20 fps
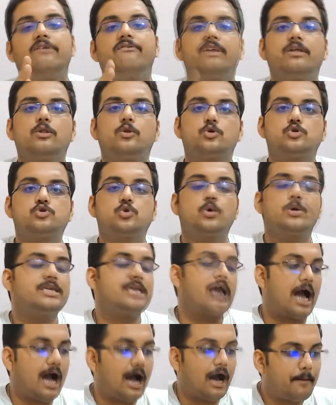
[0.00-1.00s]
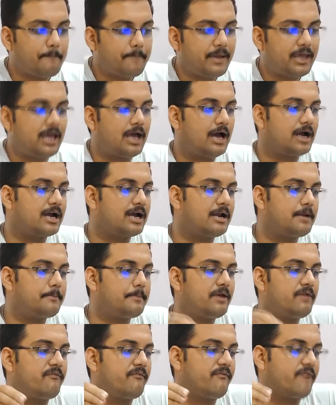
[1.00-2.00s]
इवन दोस्तों यहाँ पे
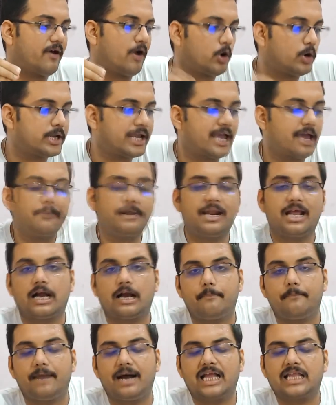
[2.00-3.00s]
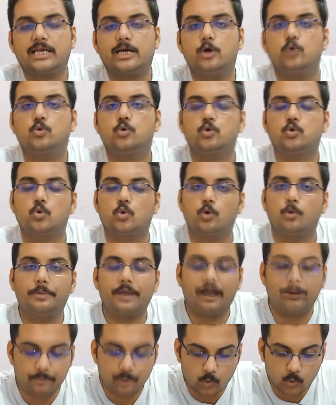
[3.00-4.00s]
अगर मैं फ्रंट कैमरा का बात करूँ तो
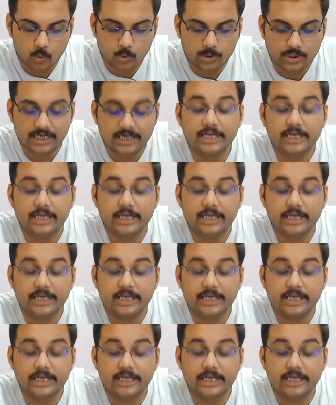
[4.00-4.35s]
दोनों पे आप लोगों को